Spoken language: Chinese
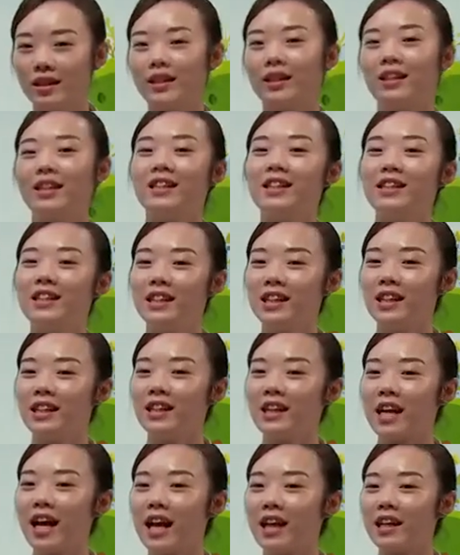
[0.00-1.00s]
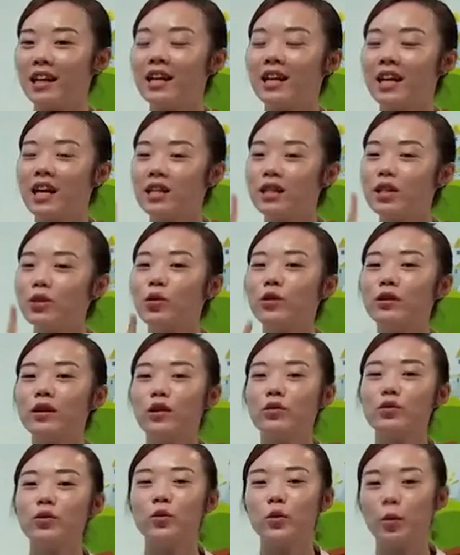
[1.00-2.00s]
你听一听看，看生活
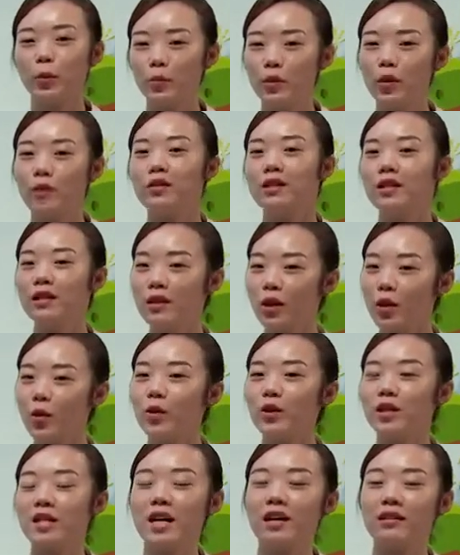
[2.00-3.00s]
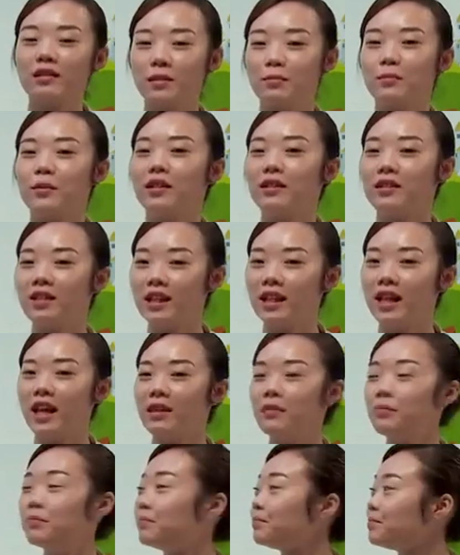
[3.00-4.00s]
当中有没有见到过这样的拼音呢
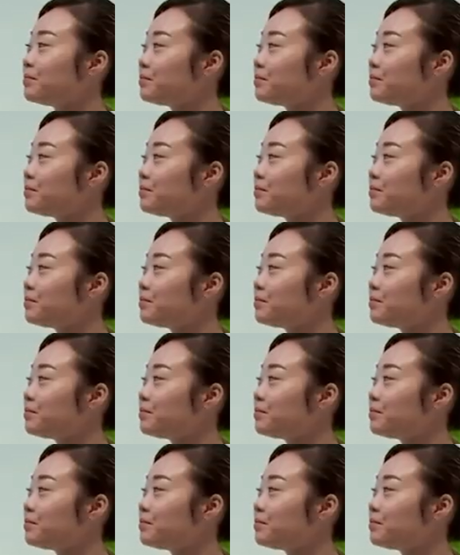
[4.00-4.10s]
